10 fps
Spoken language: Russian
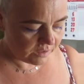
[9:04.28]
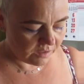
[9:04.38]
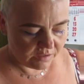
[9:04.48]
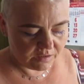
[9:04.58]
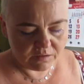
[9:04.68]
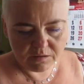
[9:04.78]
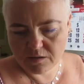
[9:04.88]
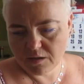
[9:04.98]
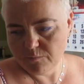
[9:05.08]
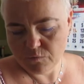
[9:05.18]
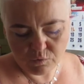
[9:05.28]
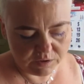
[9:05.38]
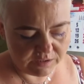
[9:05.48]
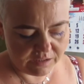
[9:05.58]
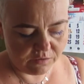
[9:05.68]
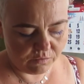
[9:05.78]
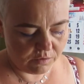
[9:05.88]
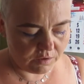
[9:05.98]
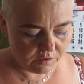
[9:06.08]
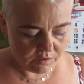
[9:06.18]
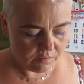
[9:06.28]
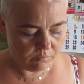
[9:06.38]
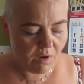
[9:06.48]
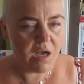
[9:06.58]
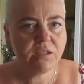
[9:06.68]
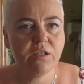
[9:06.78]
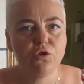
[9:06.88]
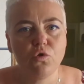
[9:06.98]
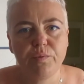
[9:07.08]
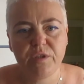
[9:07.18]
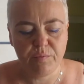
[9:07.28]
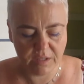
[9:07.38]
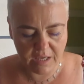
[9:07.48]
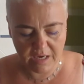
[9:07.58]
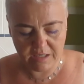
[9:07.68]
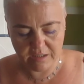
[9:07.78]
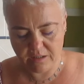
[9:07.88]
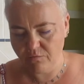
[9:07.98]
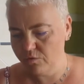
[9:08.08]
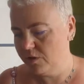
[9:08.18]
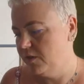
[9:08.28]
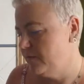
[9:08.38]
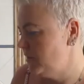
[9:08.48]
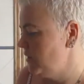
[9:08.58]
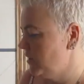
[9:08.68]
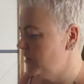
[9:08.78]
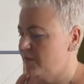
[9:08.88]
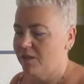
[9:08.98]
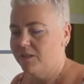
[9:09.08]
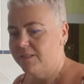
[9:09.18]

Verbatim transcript: каких-то там, ну, не знаю, масло, чтоб тебе дали. И вот она всегда кричала,